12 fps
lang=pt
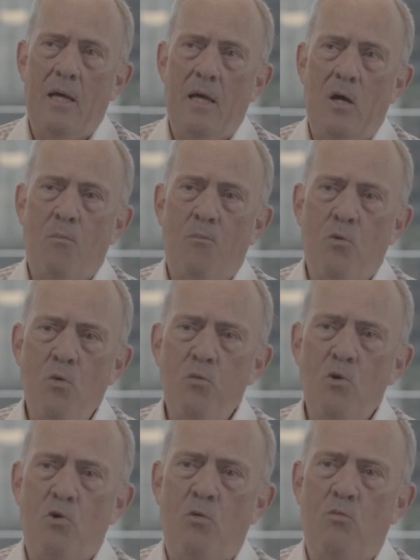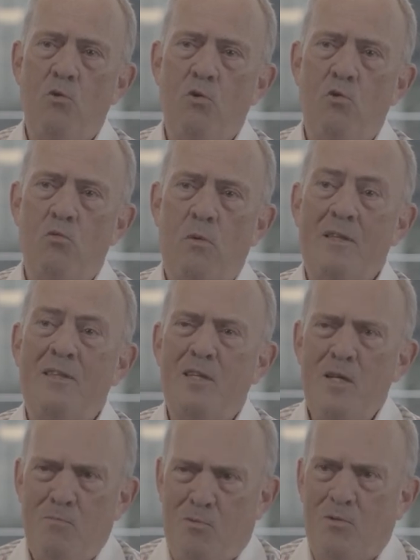é um público muito, uma
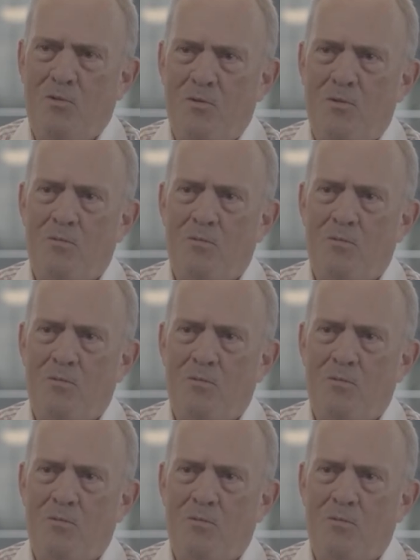tribo